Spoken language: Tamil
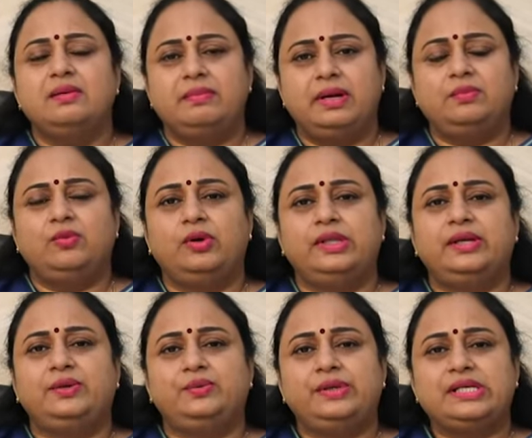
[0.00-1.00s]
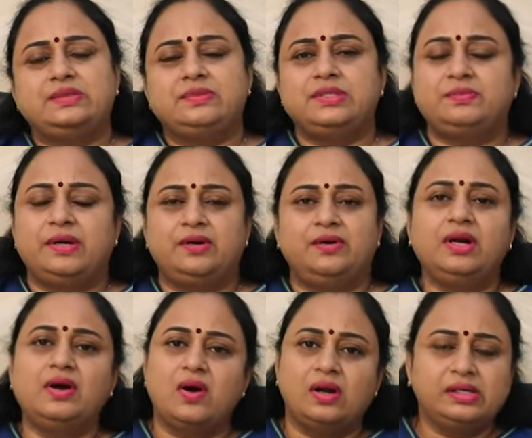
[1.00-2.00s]
பட் மோர் தென் டூ டேஸ் மிஸ் பண்ணோன்னா
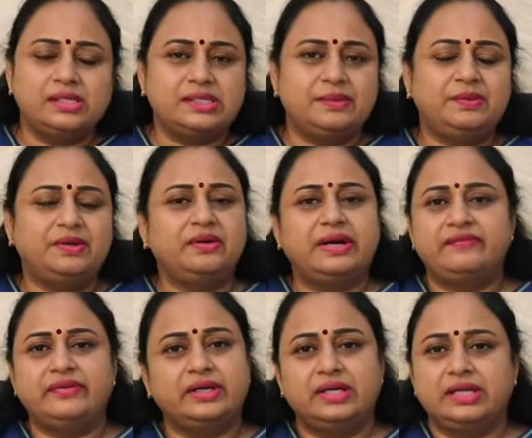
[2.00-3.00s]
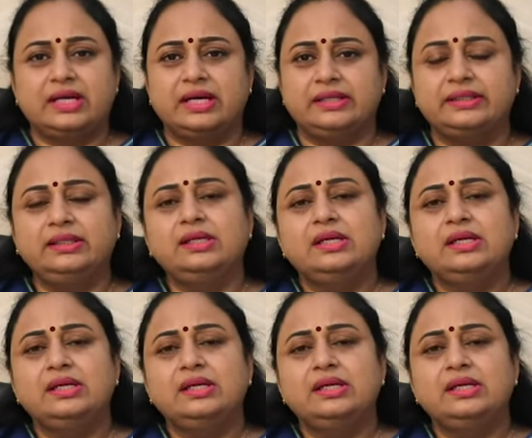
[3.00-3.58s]
கான்ட்ரசெப்டிவ் எஃபெக்ட் இருக்காது